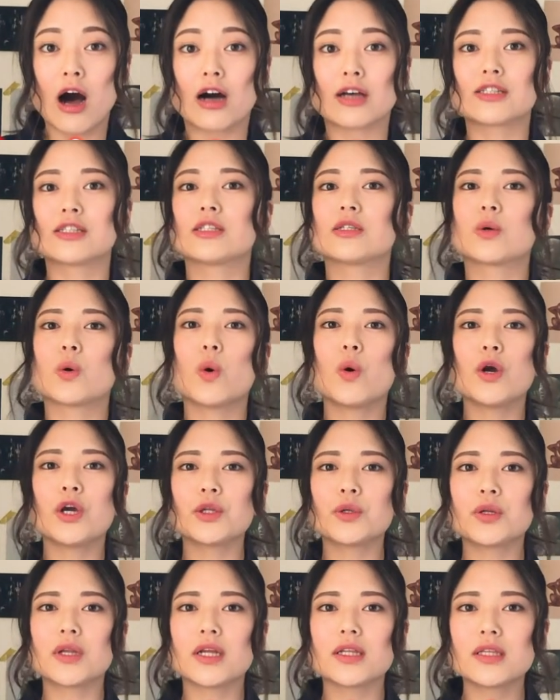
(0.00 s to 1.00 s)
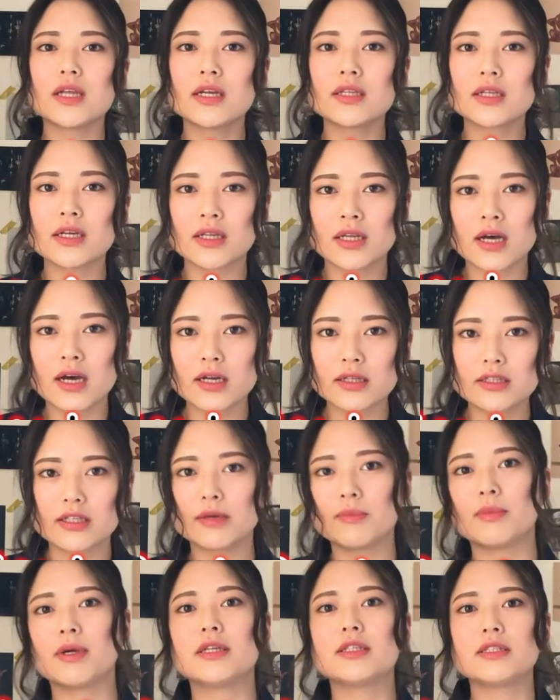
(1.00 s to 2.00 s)
あすごい人だったんだなって
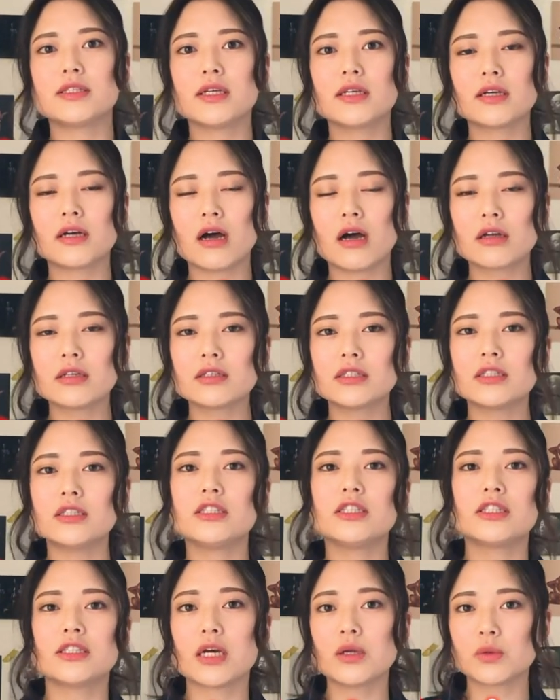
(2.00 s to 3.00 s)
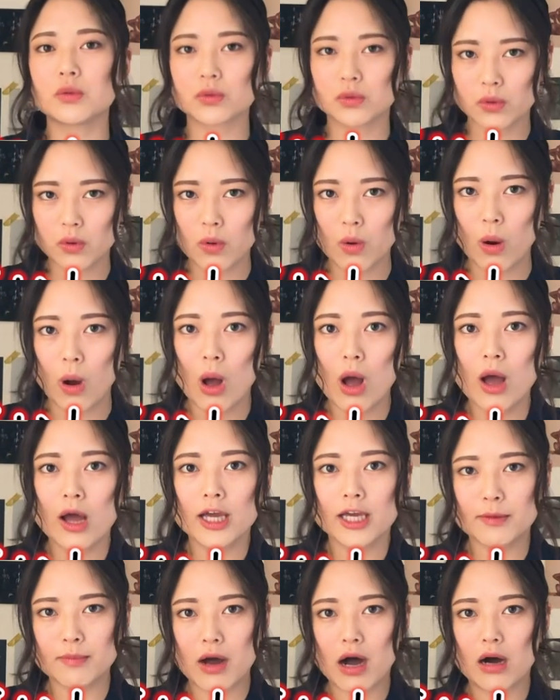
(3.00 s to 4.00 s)
めっちゃ感心したのと
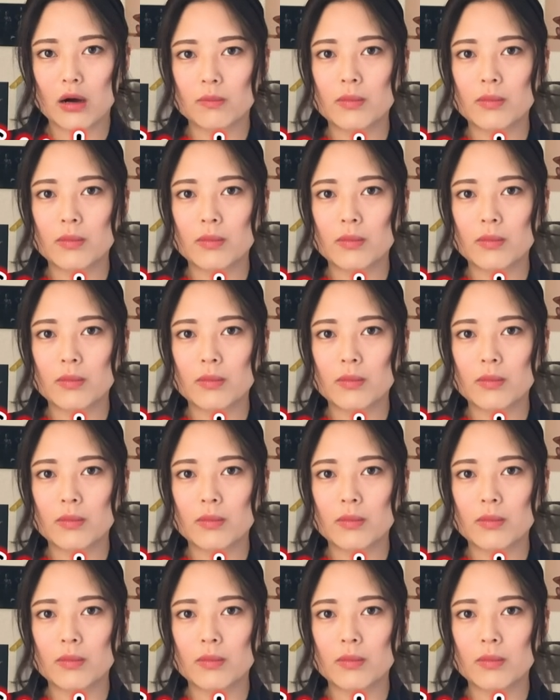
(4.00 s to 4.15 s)
今、